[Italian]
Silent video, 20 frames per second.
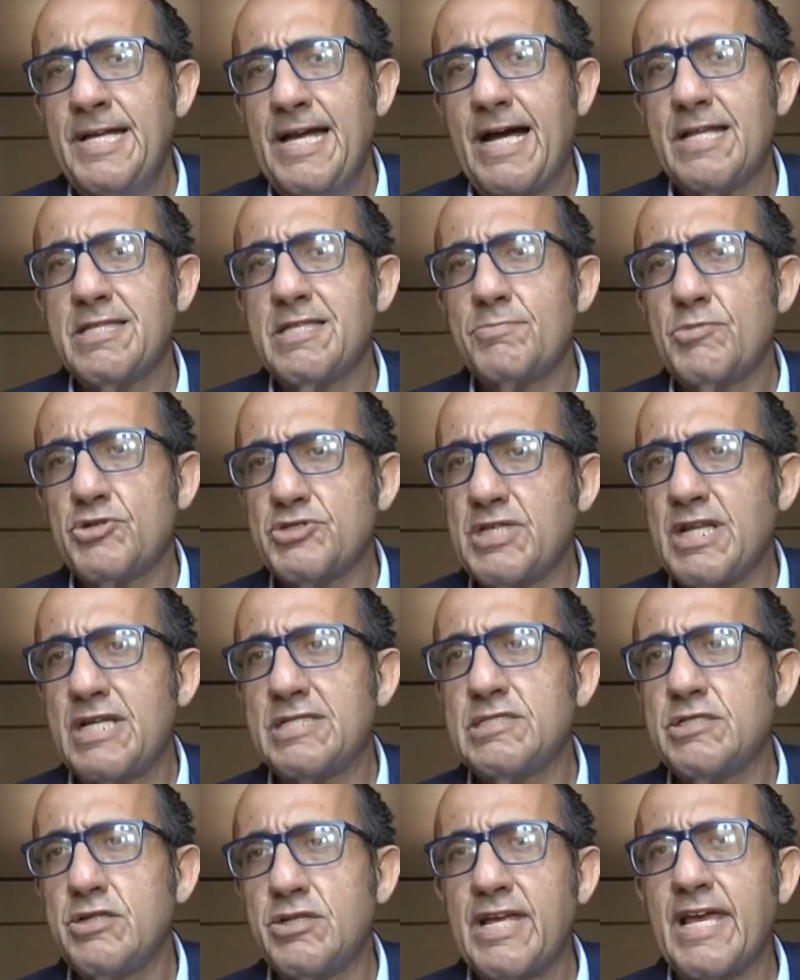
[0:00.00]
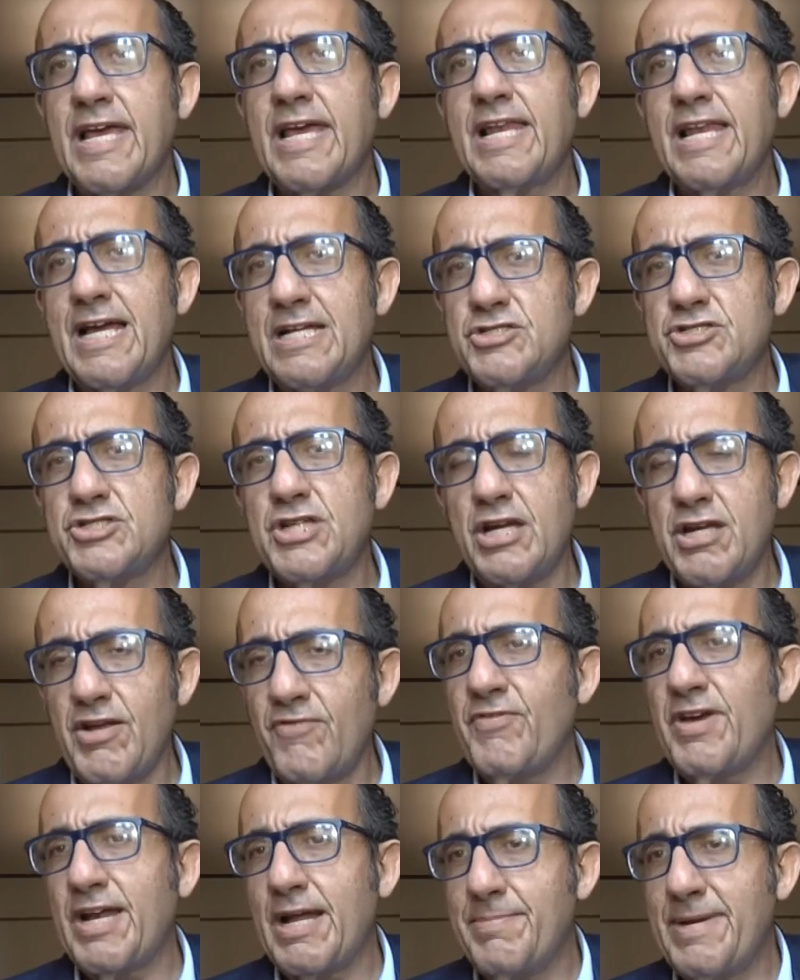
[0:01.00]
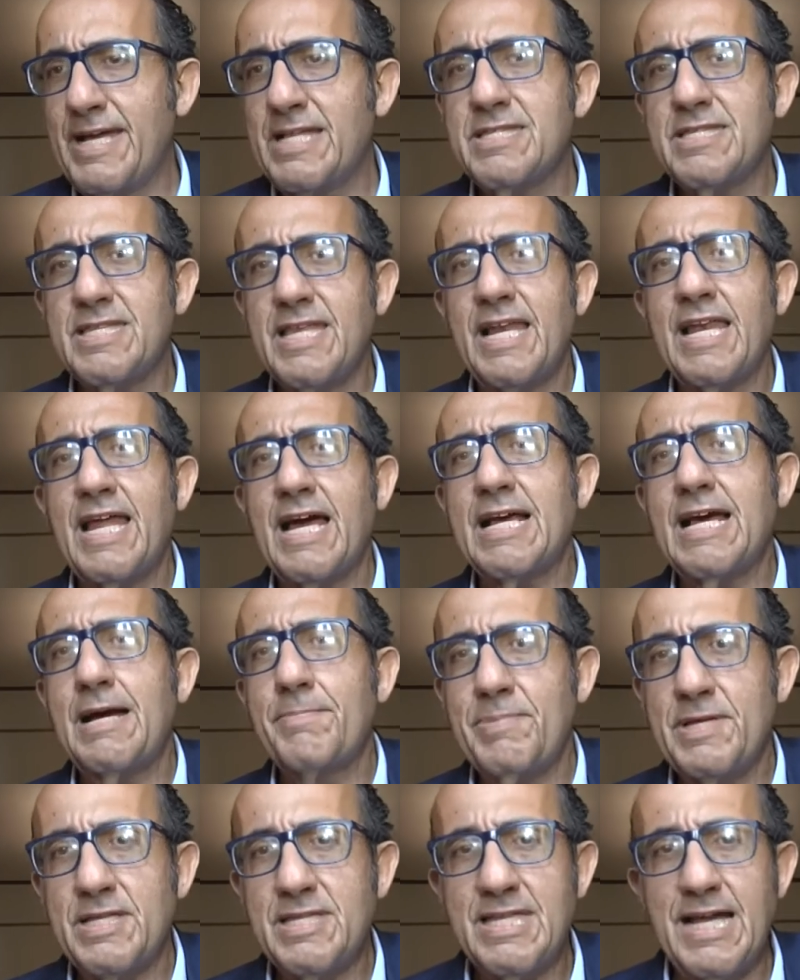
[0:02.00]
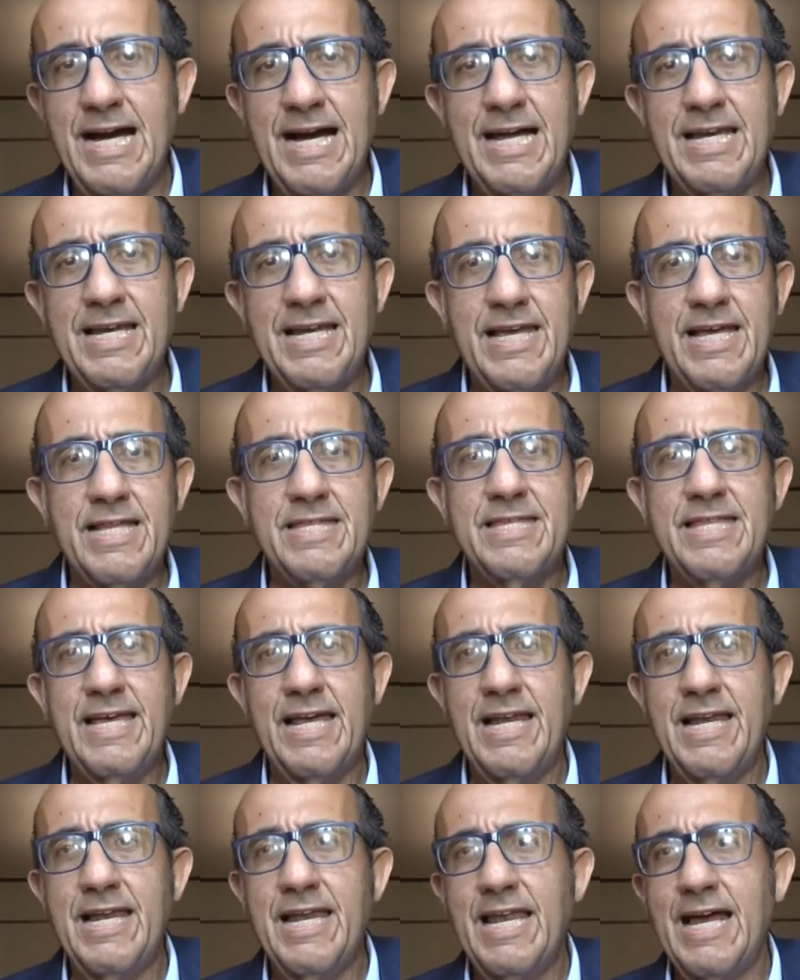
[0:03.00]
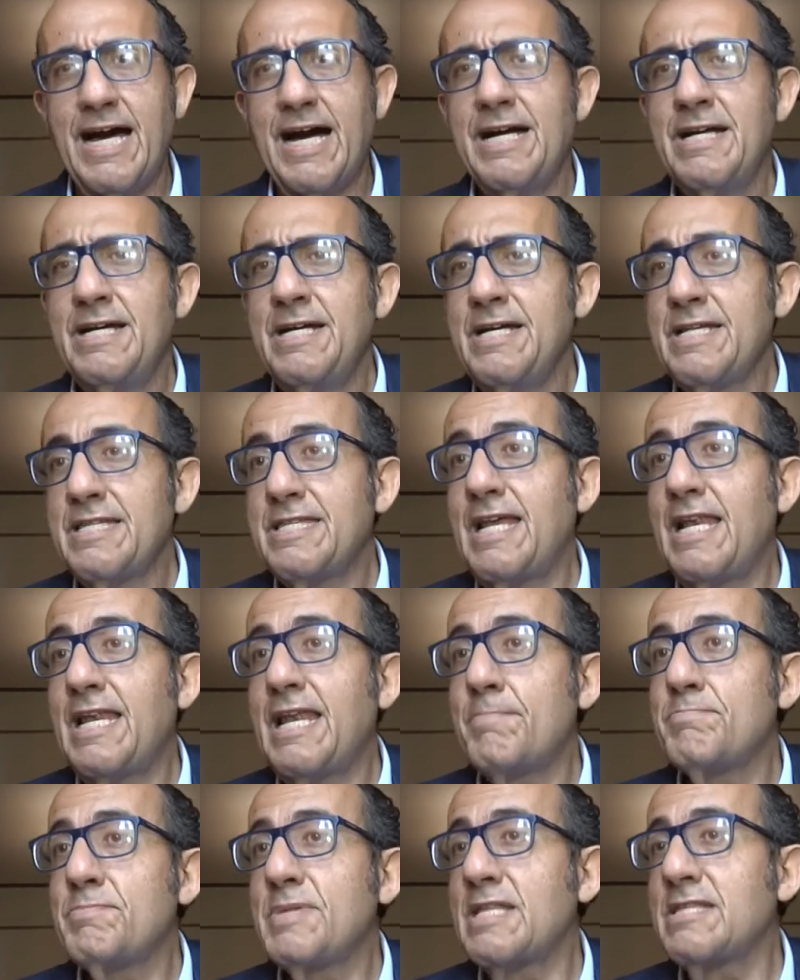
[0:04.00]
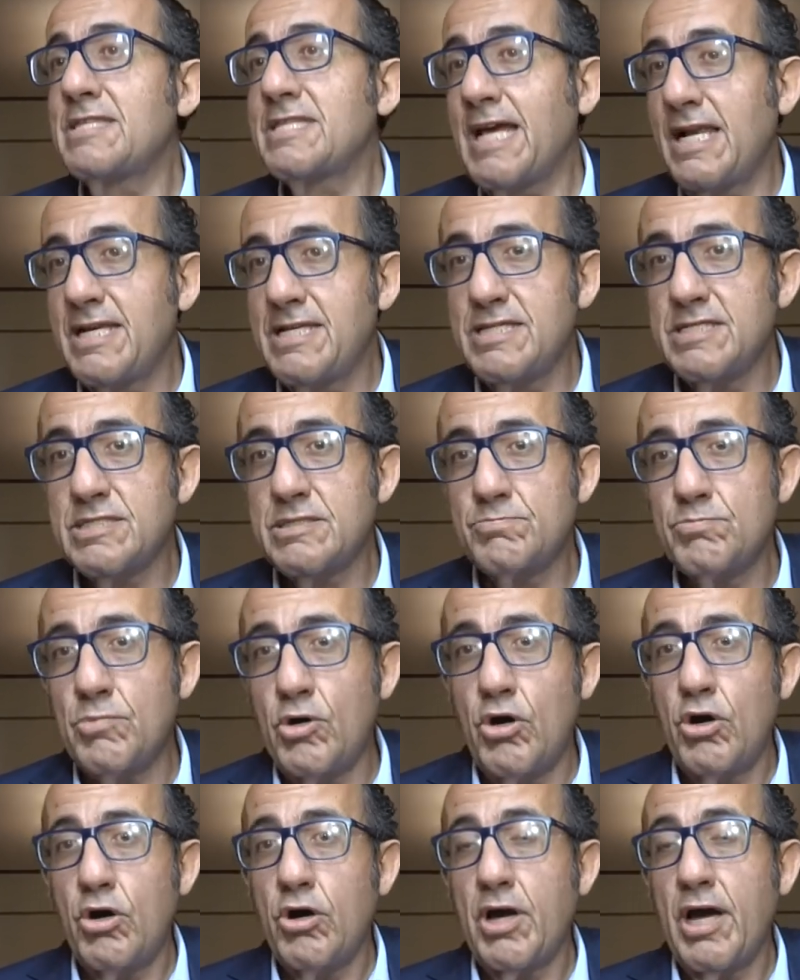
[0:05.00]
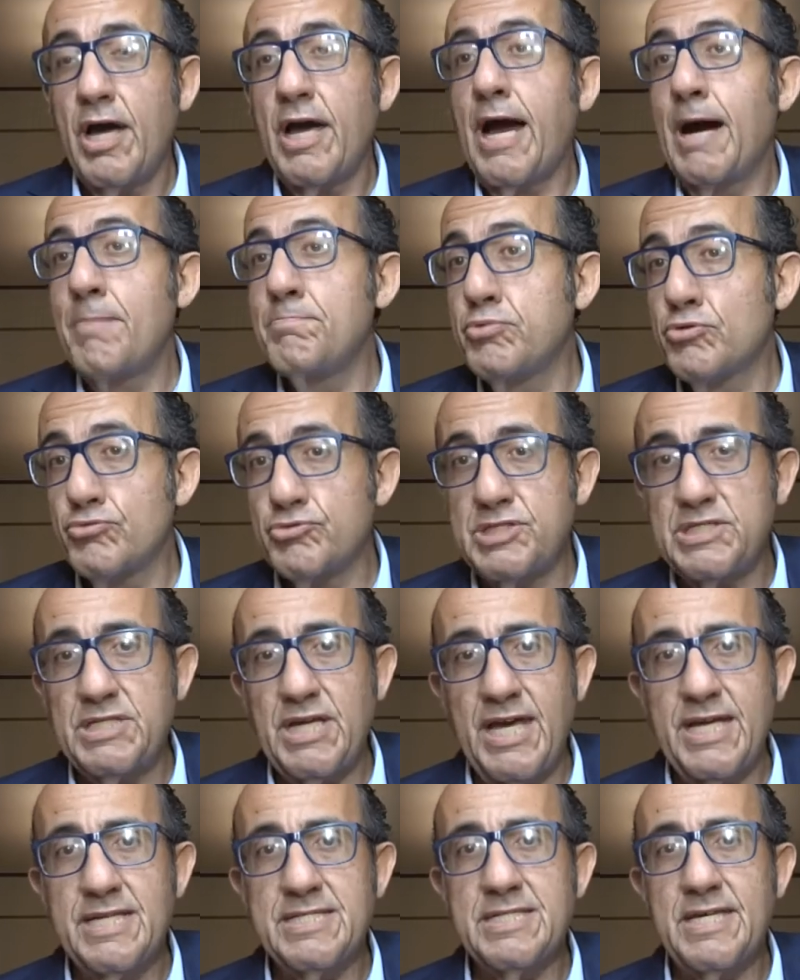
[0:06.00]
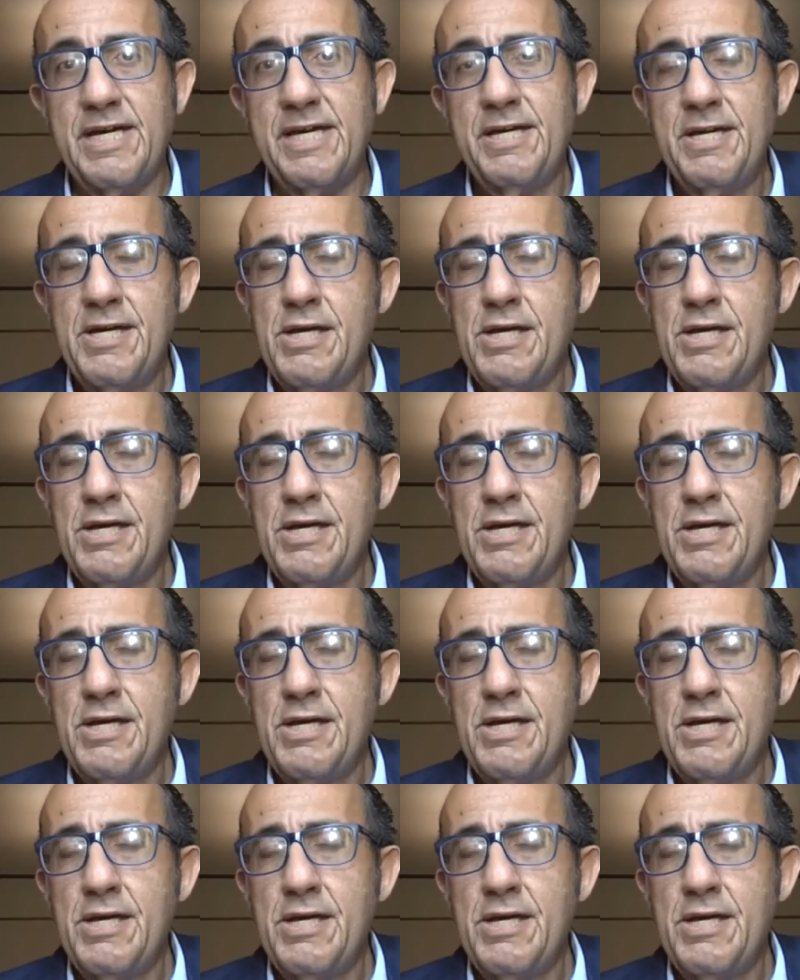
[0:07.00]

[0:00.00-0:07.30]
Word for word: a dimostrazione che Lanciano è veramente la capitale dell'ambientalismo eh, abruzzese.